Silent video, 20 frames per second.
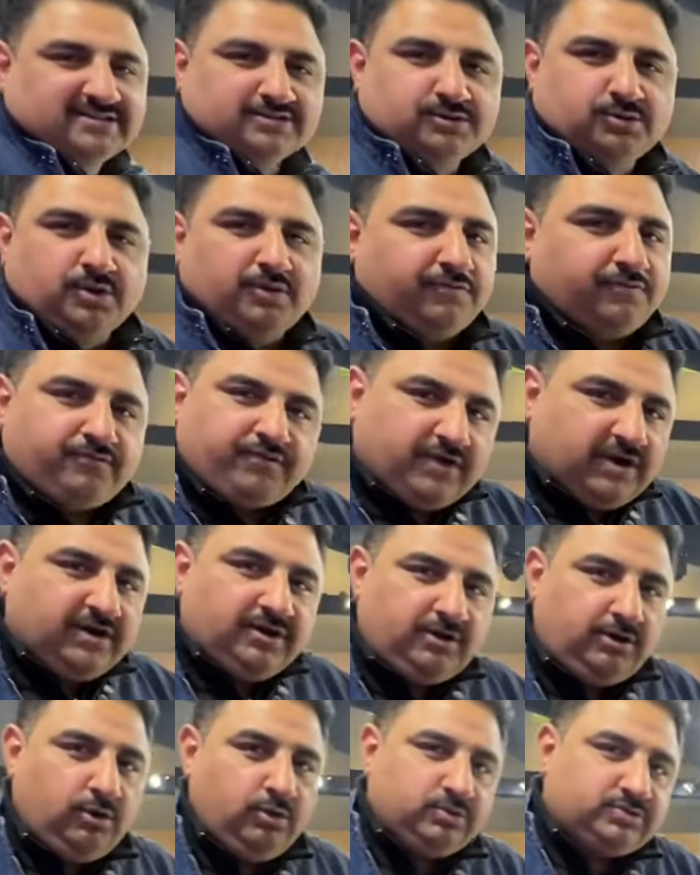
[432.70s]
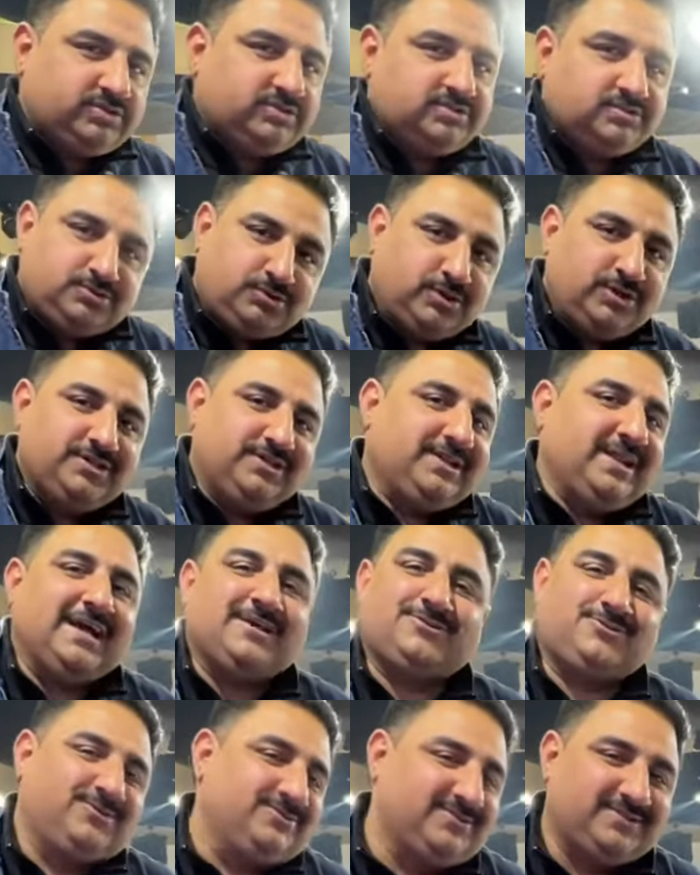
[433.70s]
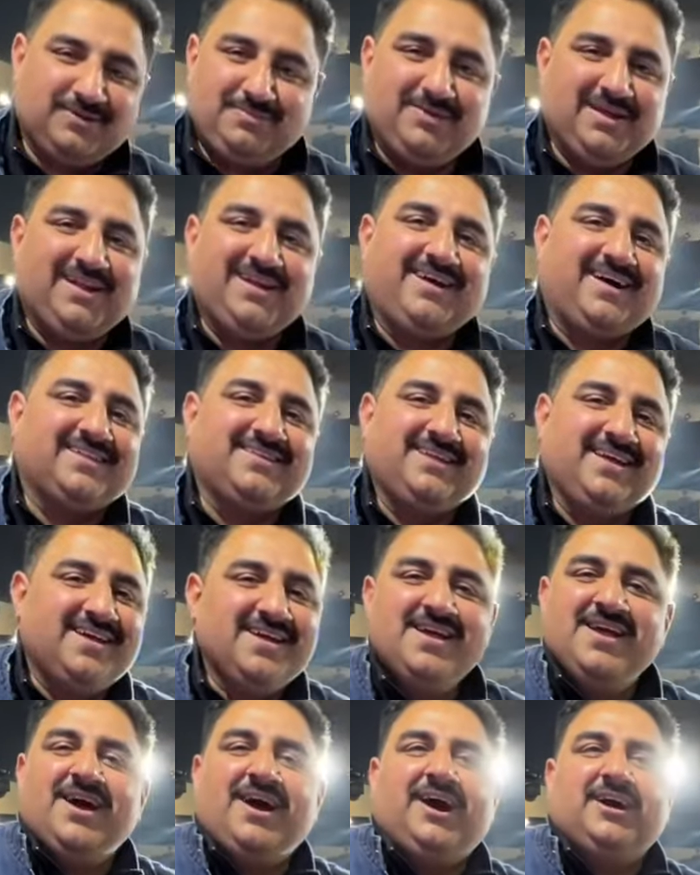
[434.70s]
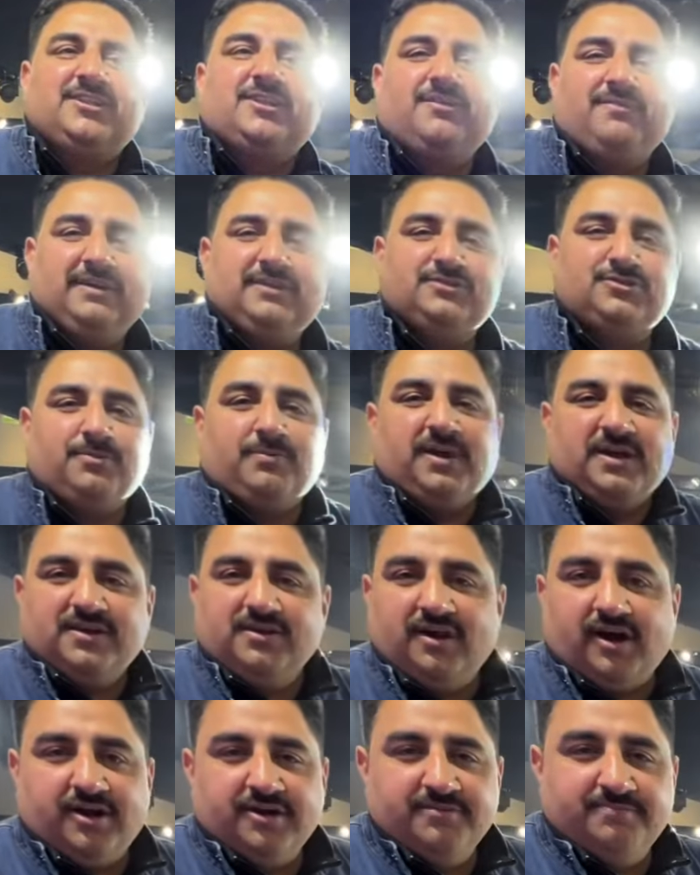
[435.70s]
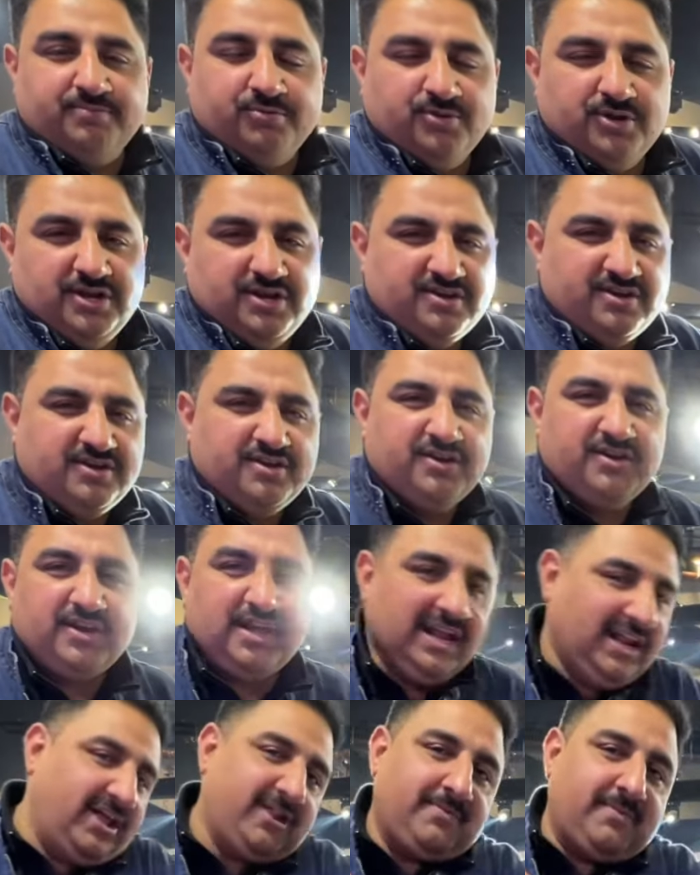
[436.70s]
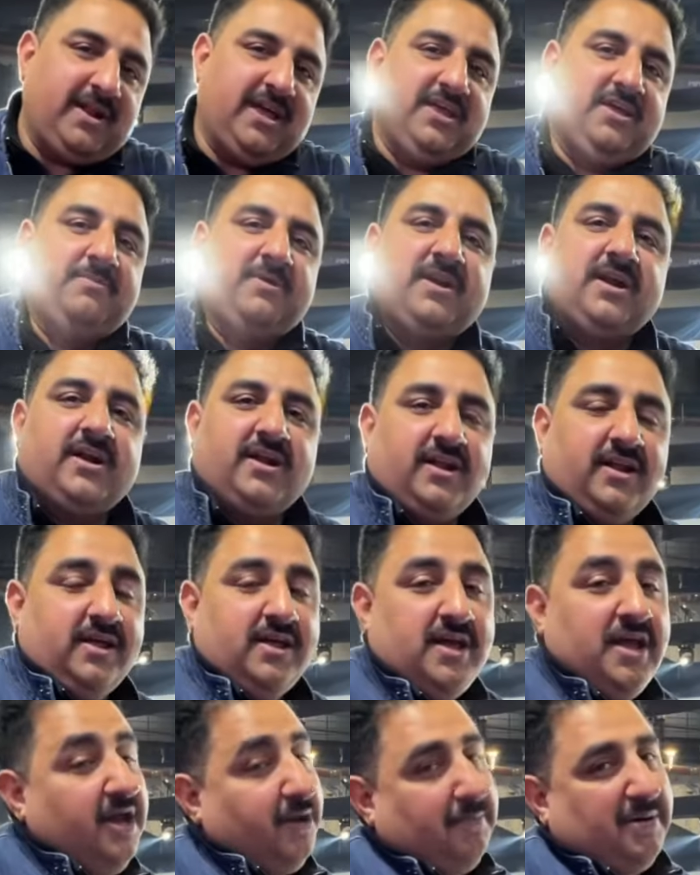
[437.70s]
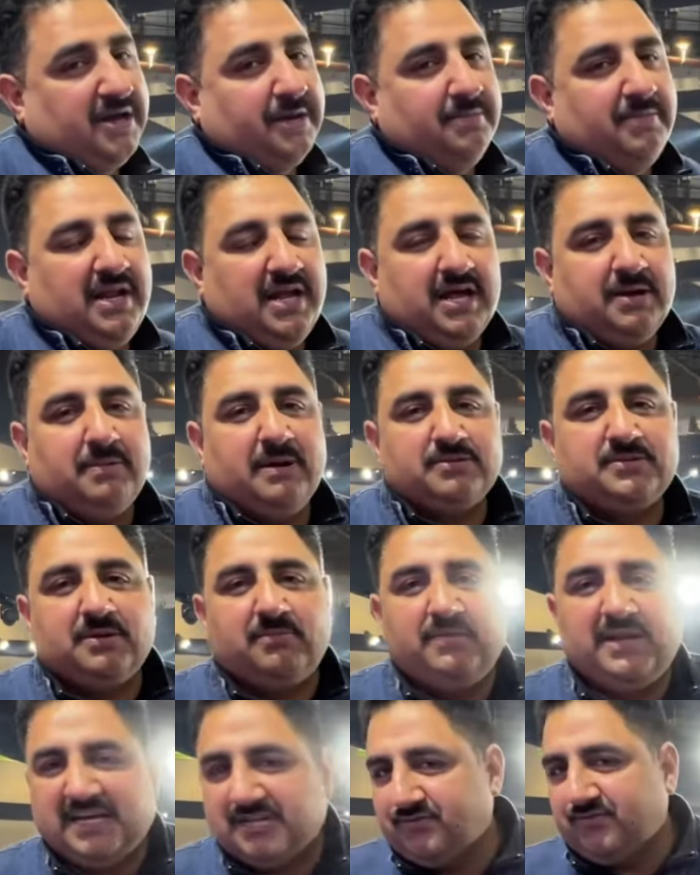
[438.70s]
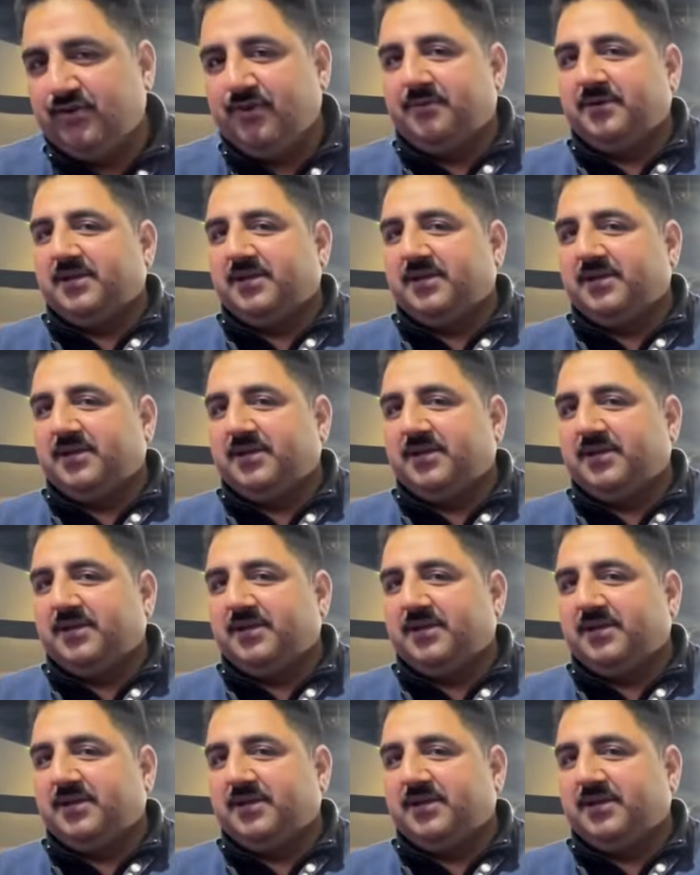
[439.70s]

सकते हो कि फ्रंट लुक्स थोड़ी नेक्सॉन से मेल खाती है अदरवाइज तो भाई गाड़ी पूरी किलर बनाई है बेटाटा ने बाकी मिलेंगे आपसे हम नेक्स्ट वीडियो